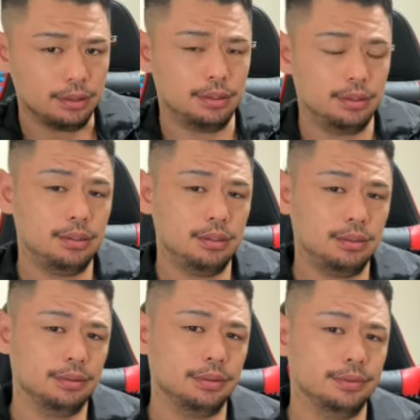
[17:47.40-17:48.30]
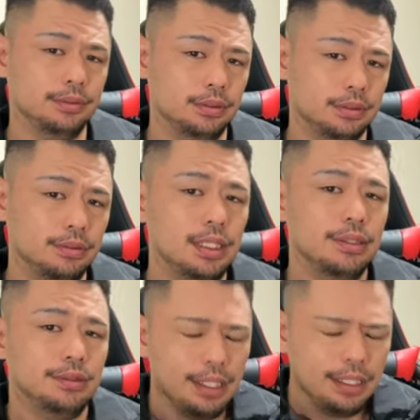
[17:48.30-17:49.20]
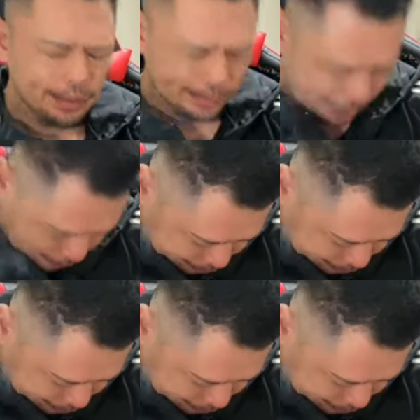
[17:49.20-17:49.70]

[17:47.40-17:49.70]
うん、そんなのね